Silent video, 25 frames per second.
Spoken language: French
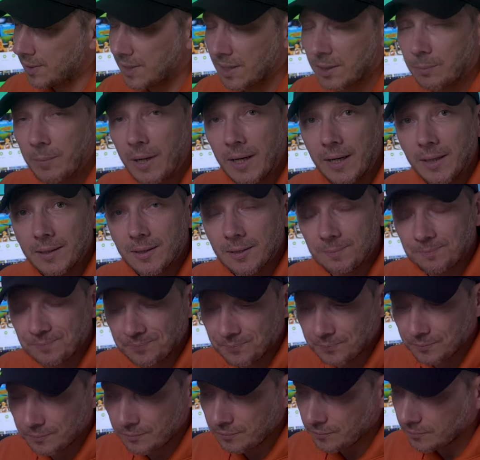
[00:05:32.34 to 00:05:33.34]
cette mallette.
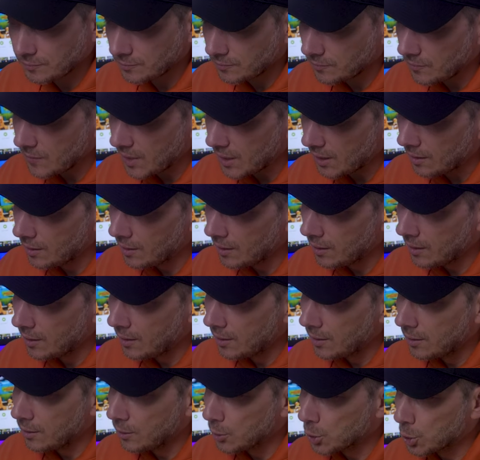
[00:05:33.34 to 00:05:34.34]

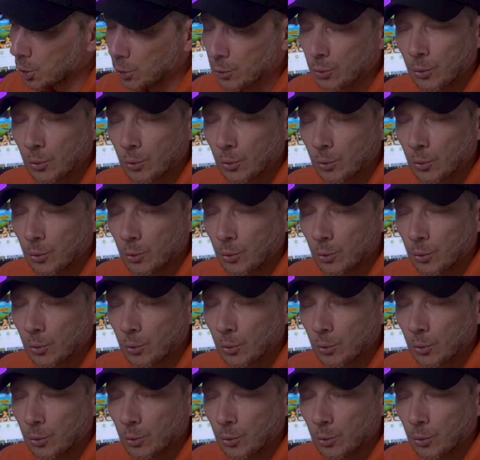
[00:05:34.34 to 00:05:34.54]
Je